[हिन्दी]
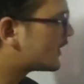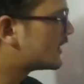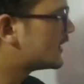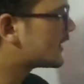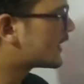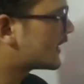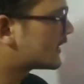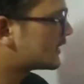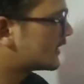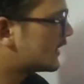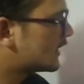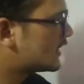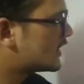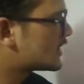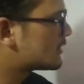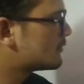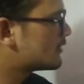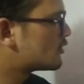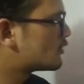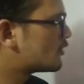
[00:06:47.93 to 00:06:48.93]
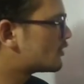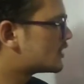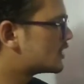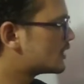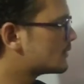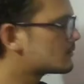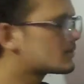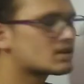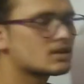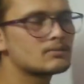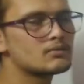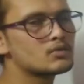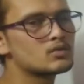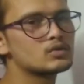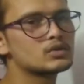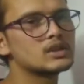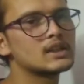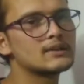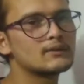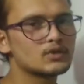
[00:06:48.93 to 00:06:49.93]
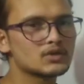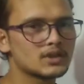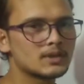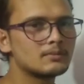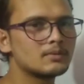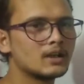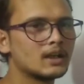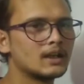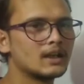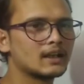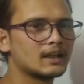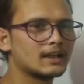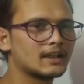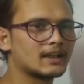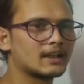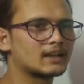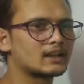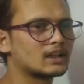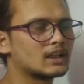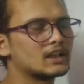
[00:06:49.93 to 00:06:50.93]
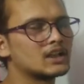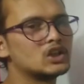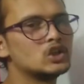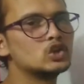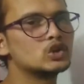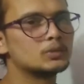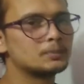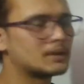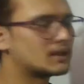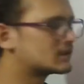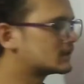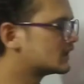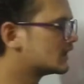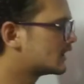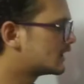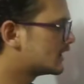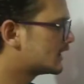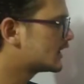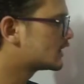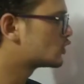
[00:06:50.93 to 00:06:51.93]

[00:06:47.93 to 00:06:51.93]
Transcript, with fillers: ये रहता है कि इसमें जो जम्स वम्स होते हैं वो सब इकट्ठा नहीं हो पाते हैं ठीक है